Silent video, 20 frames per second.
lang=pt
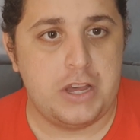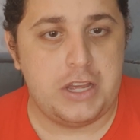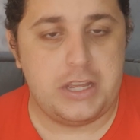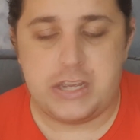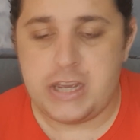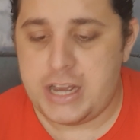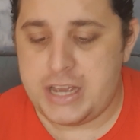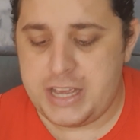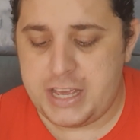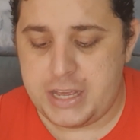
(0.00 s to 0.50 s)

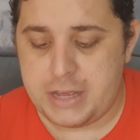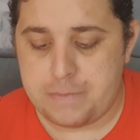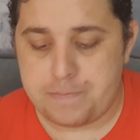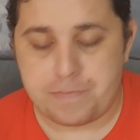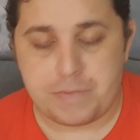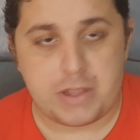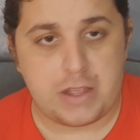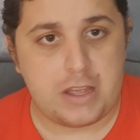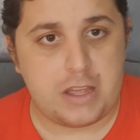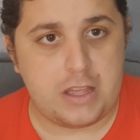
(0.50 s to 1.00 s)
E
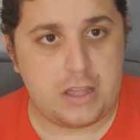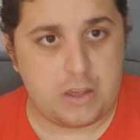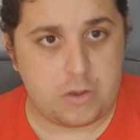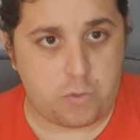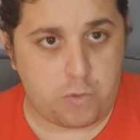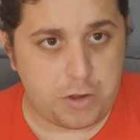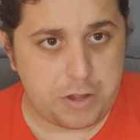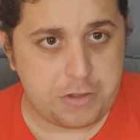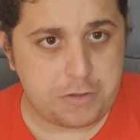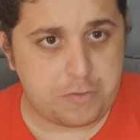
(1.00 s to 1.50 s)
aí,
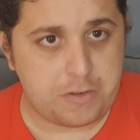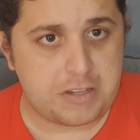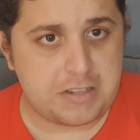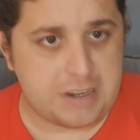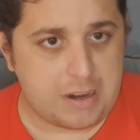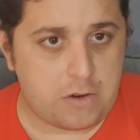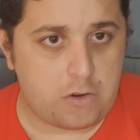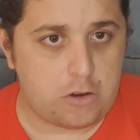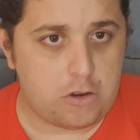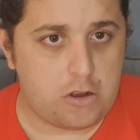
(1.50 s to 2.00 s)
quando
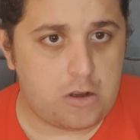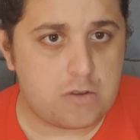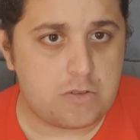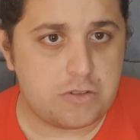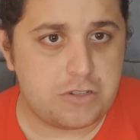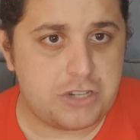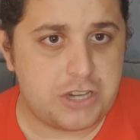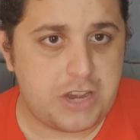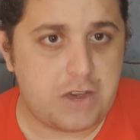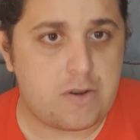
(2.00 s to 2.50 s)
você coloca
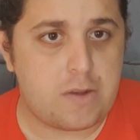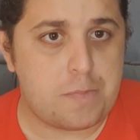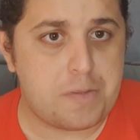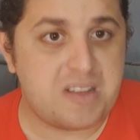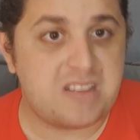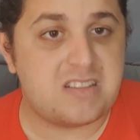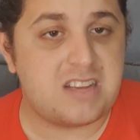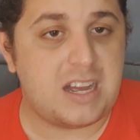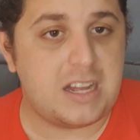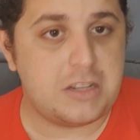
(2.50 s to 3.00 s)
o Diego,
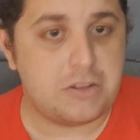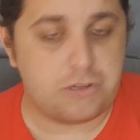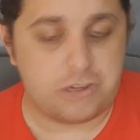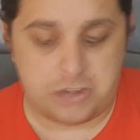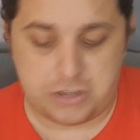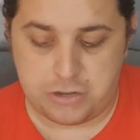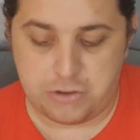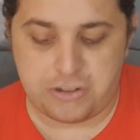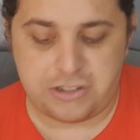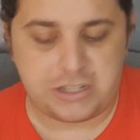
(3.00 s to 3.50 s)
apesar
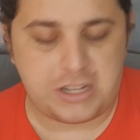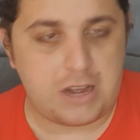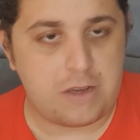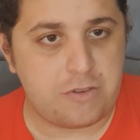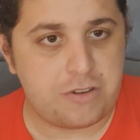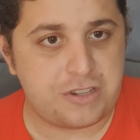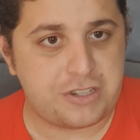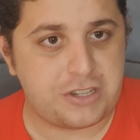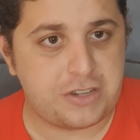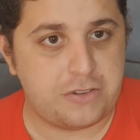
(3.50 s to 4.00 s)
de eu estar
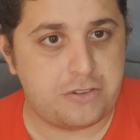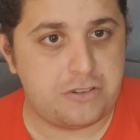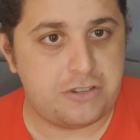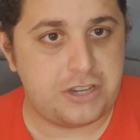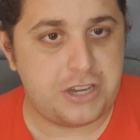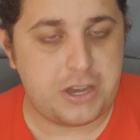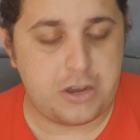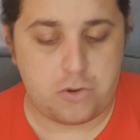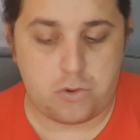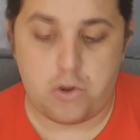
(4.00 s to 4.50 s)
gostando do
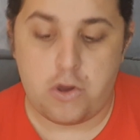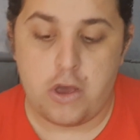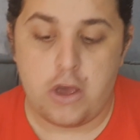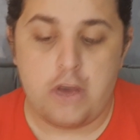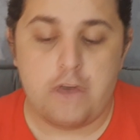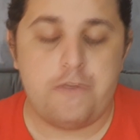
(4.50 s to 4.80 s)
Diego,